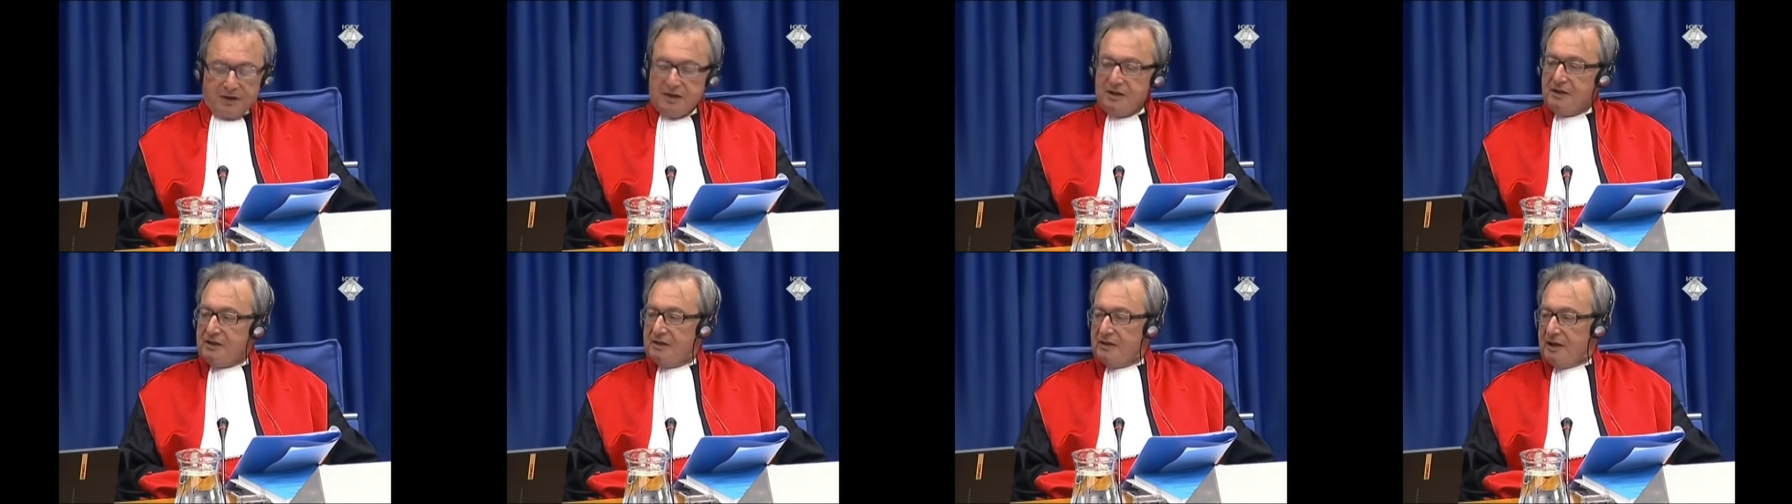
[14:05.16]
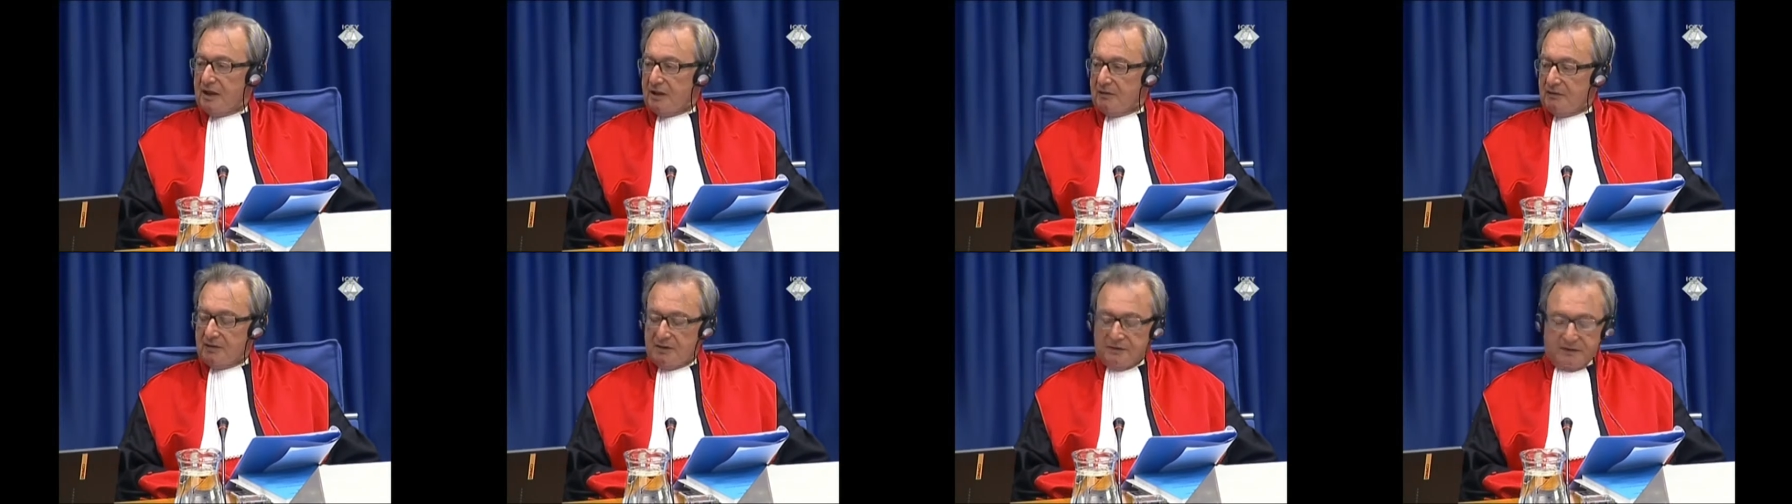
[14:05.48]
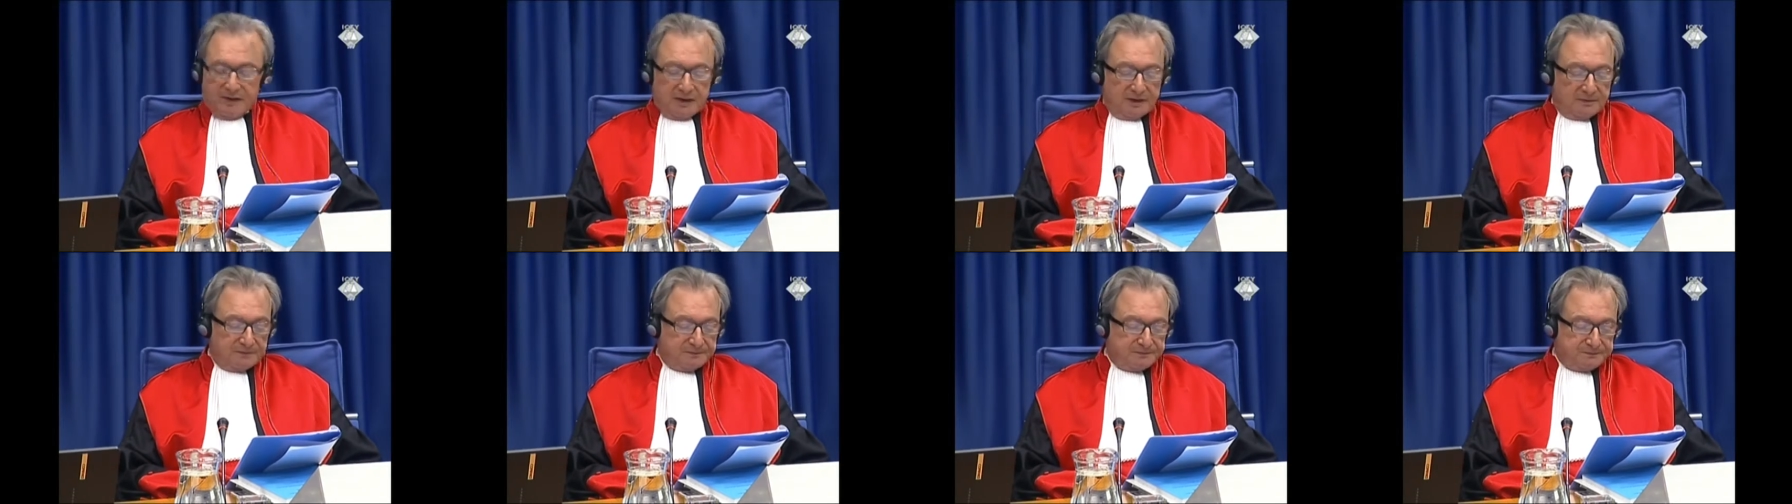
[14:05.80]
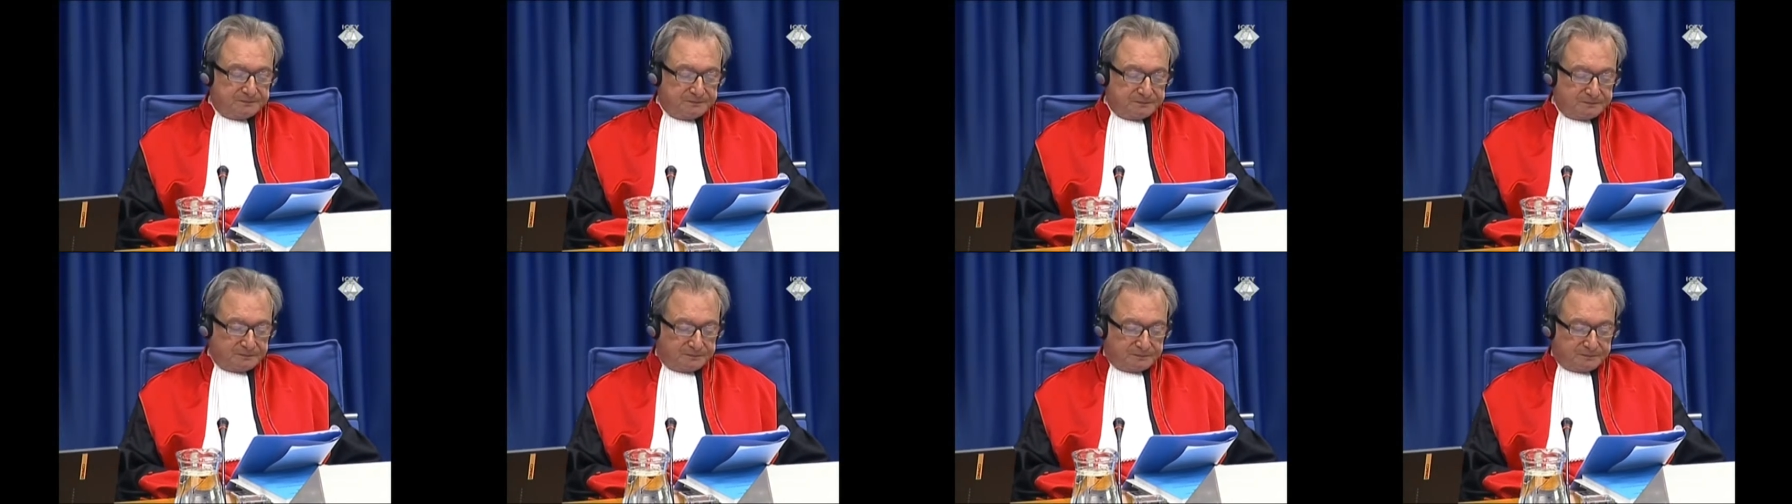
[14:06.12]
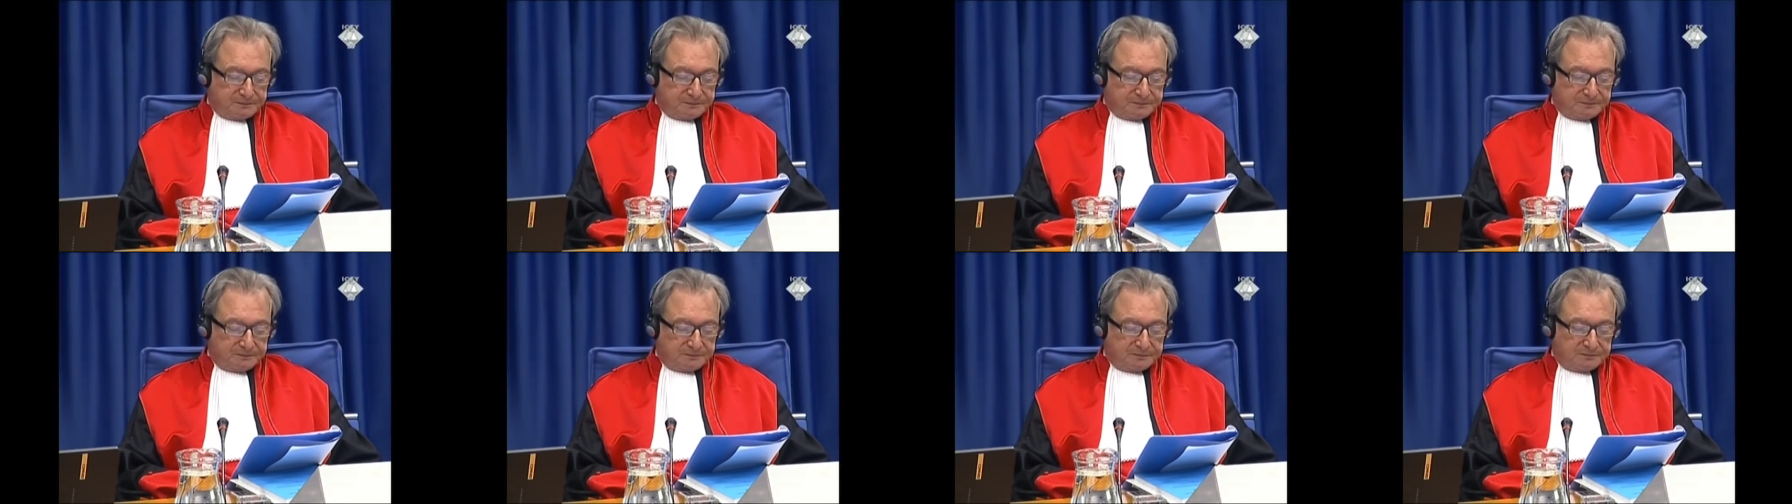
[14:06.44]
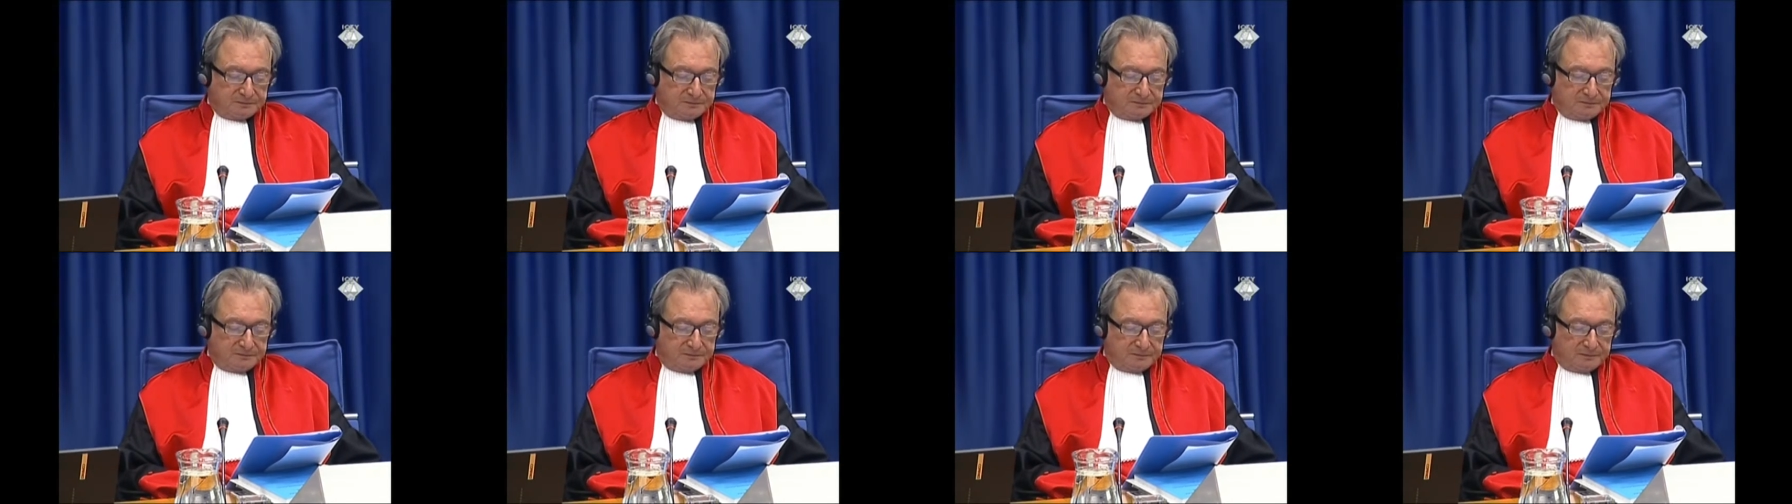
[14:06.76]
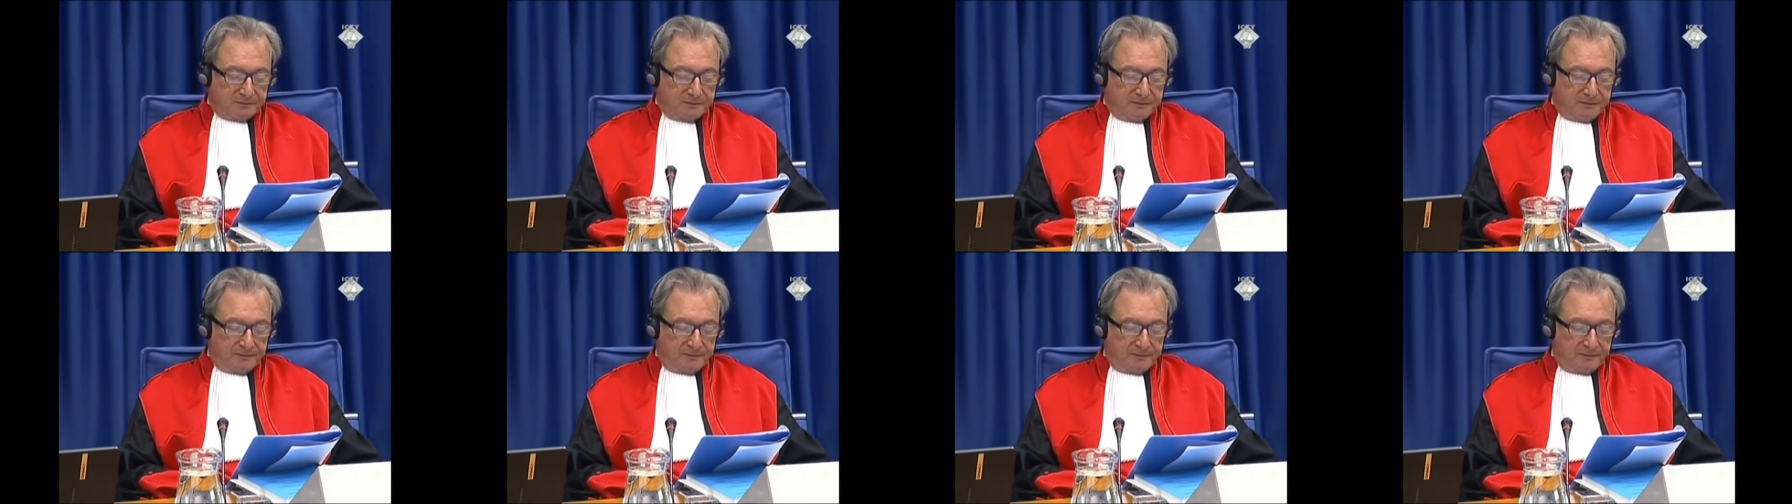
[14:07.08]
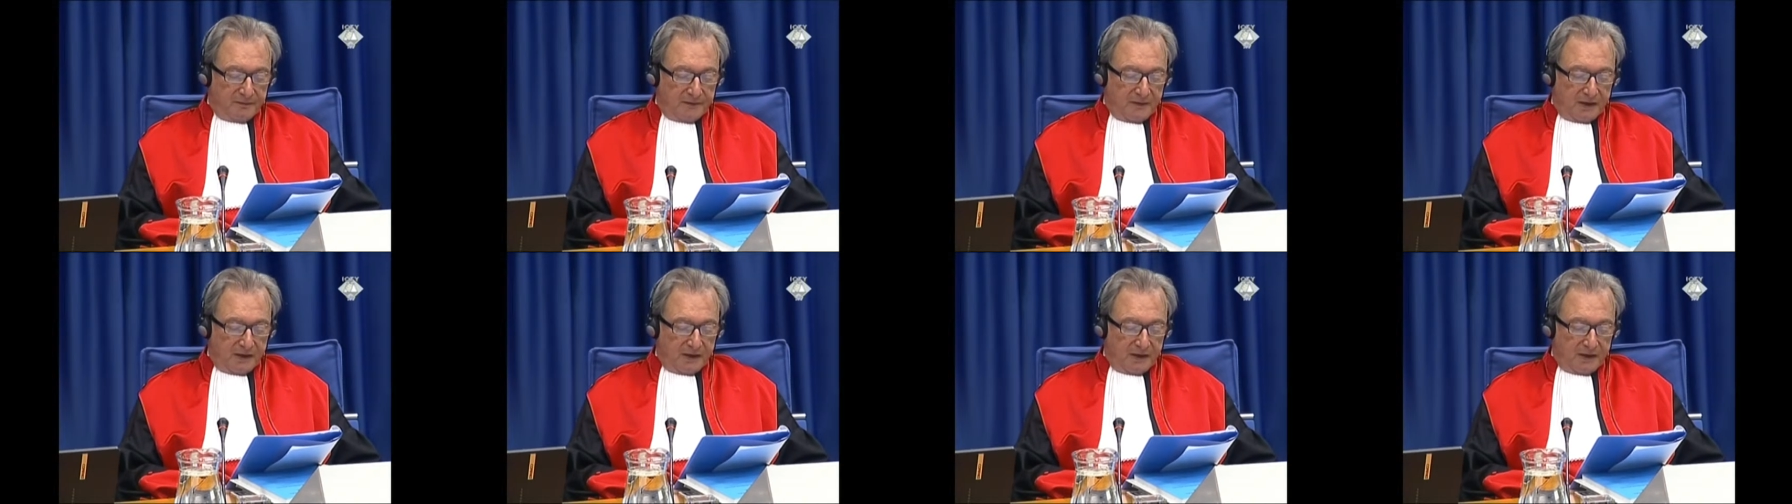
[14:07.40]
premièrement, euh,